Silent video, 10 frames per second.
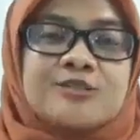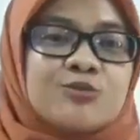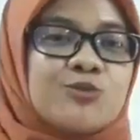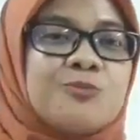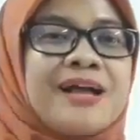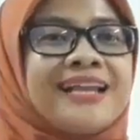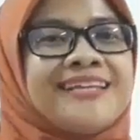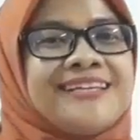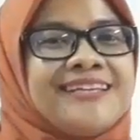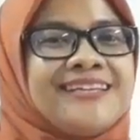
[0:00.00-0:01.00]
suku
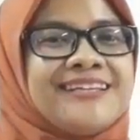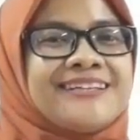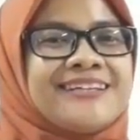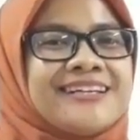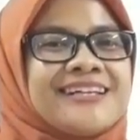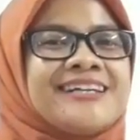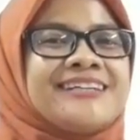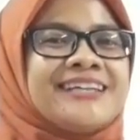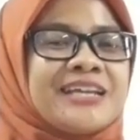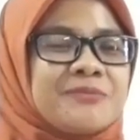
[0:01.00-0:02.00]
Bali.
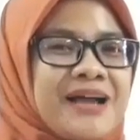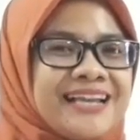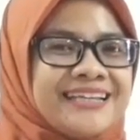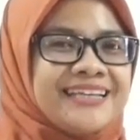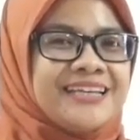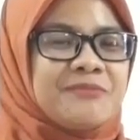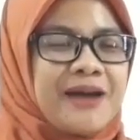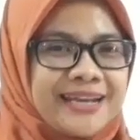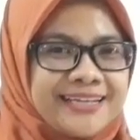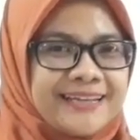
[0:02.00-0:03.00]
Dari Bali,
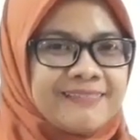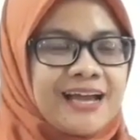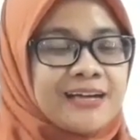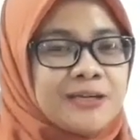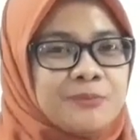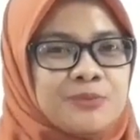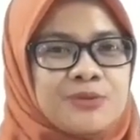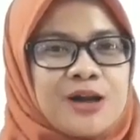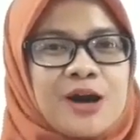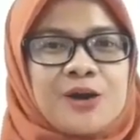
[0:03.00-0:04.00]
mari kita ke
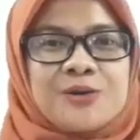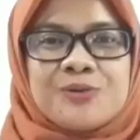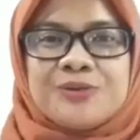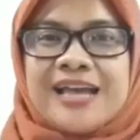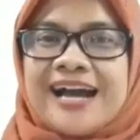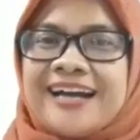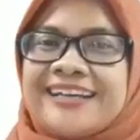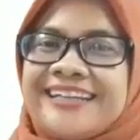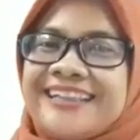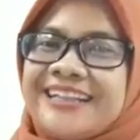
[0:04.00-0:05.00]
pulau
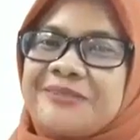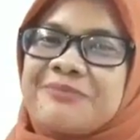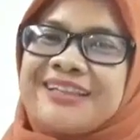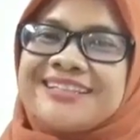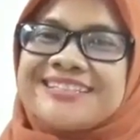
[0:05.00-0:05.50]
yang kita tempati